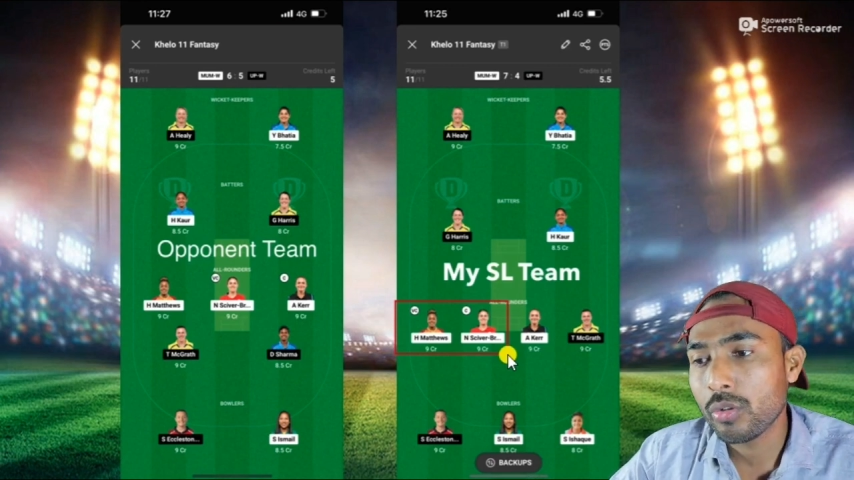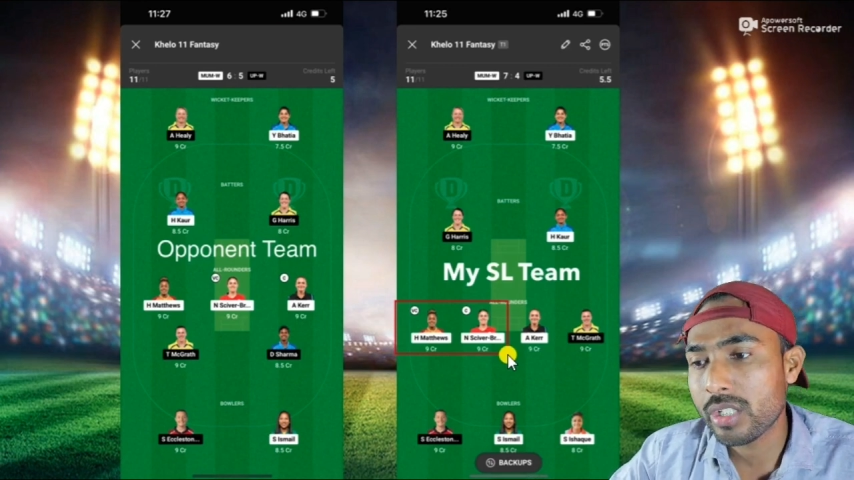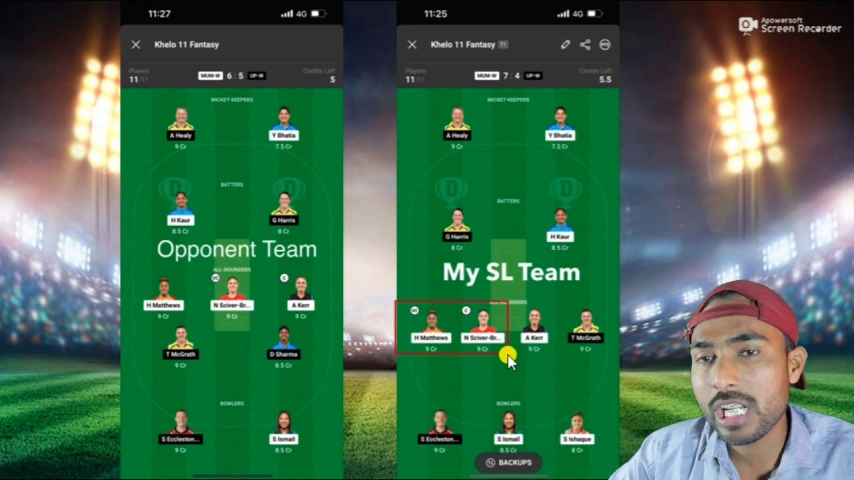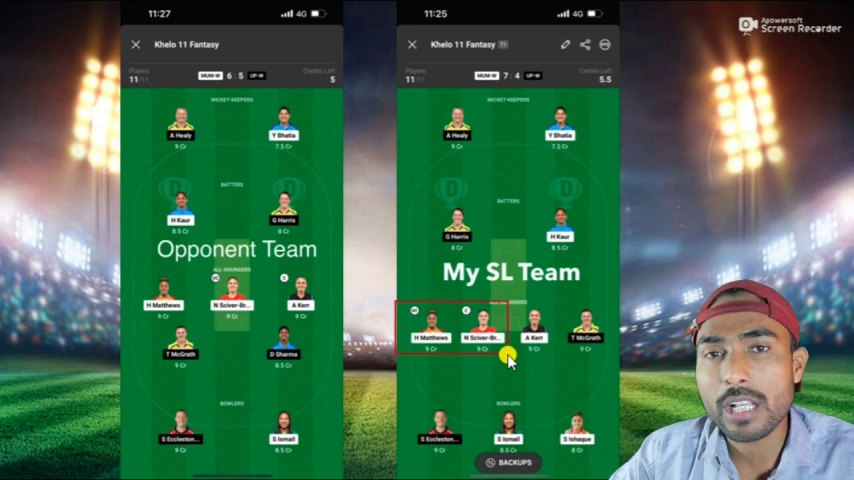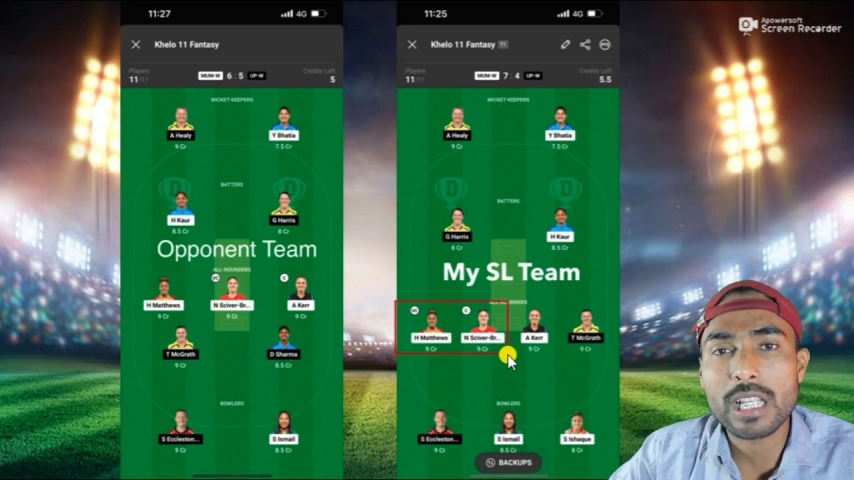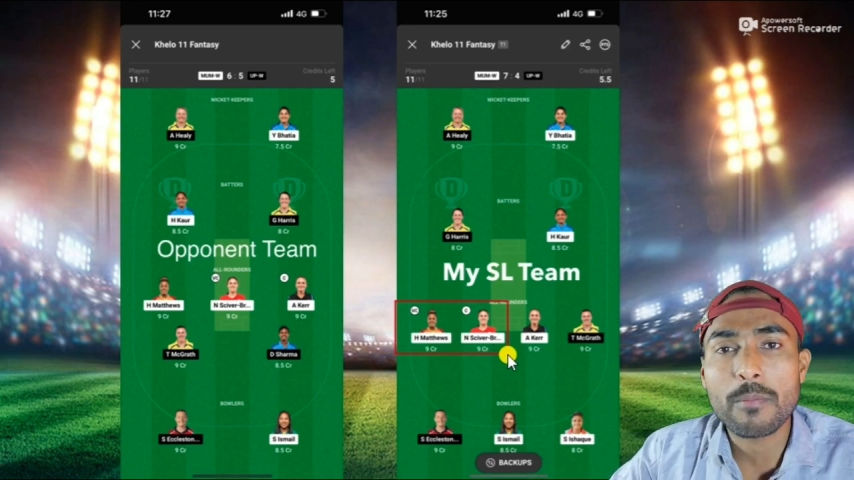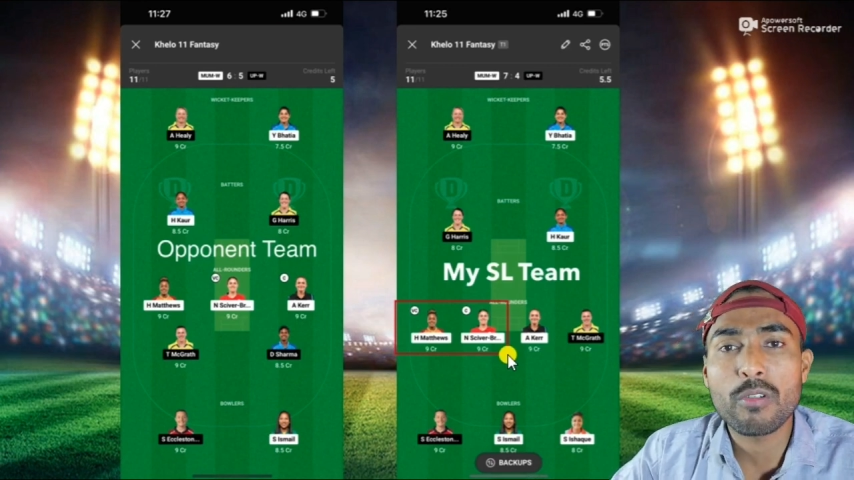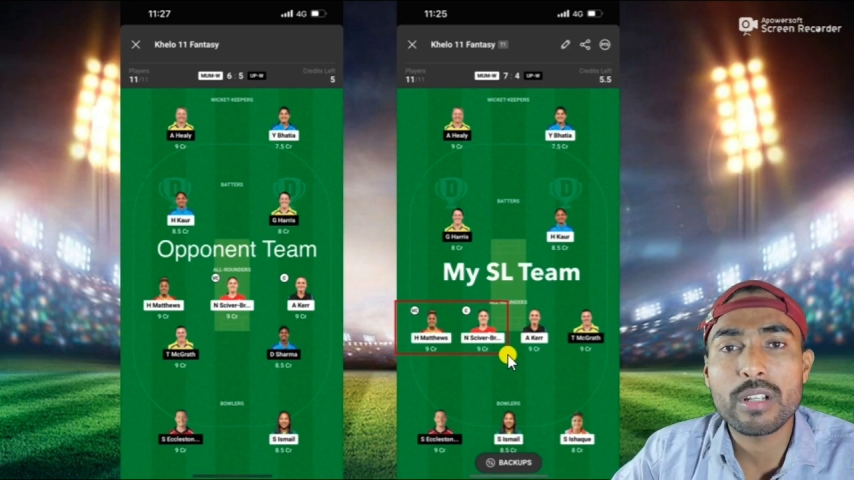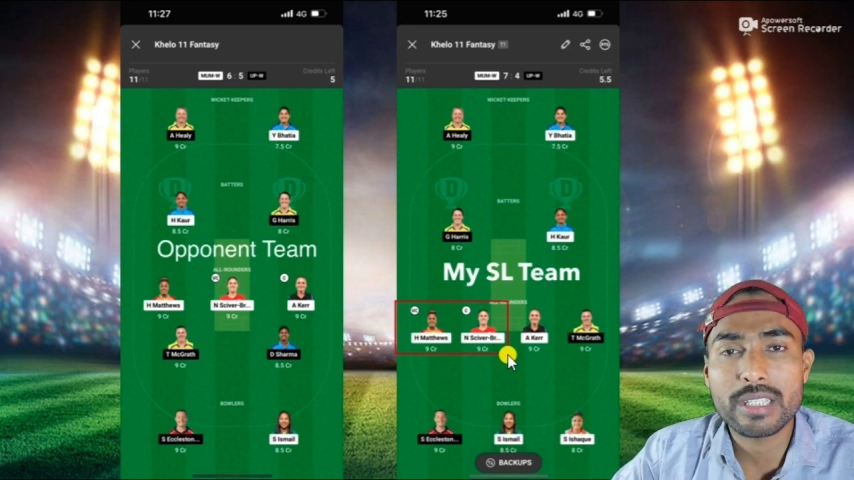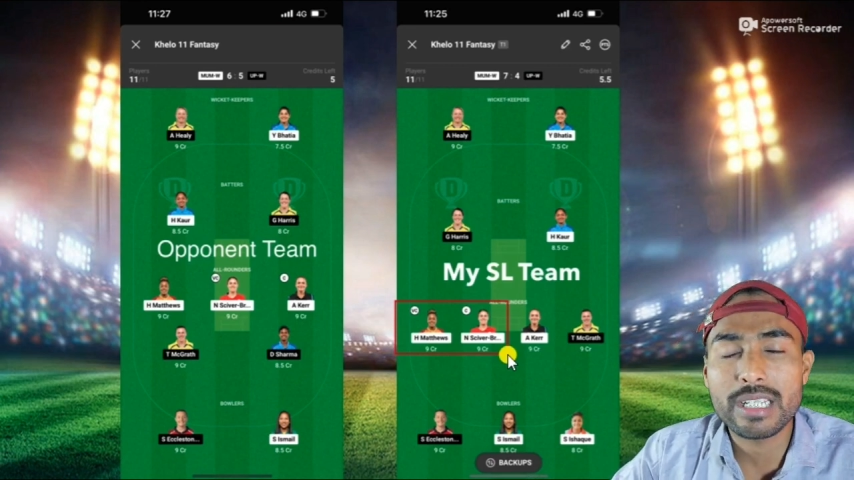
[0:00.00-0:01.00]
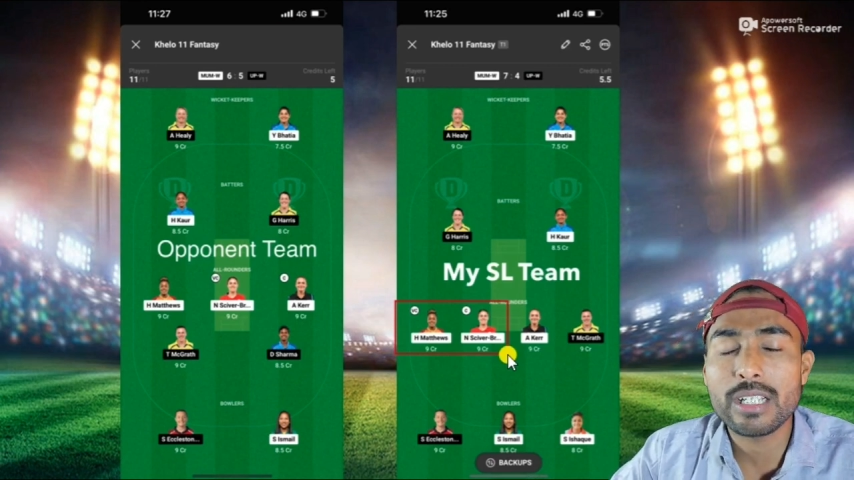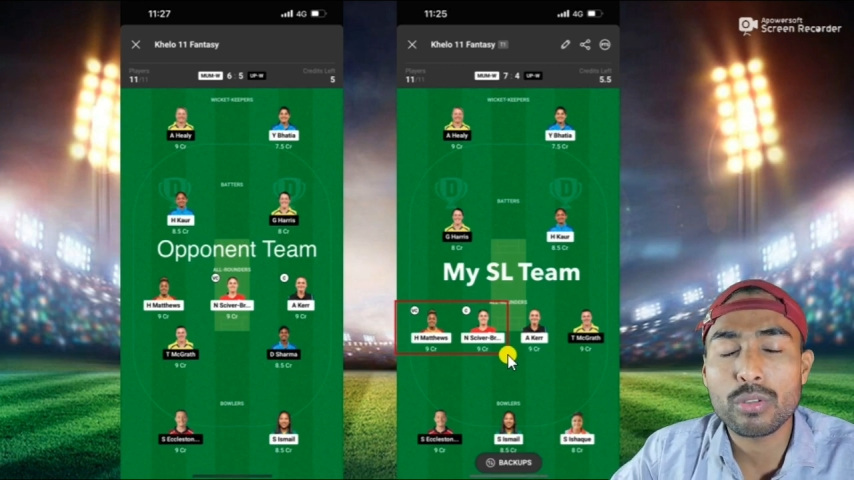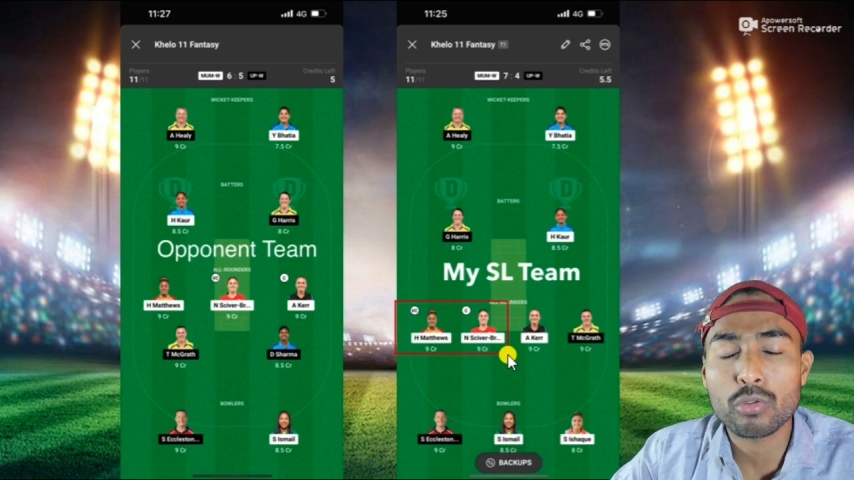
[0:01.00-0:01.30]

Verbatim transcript: तो इसीलिए से आप इसीलिए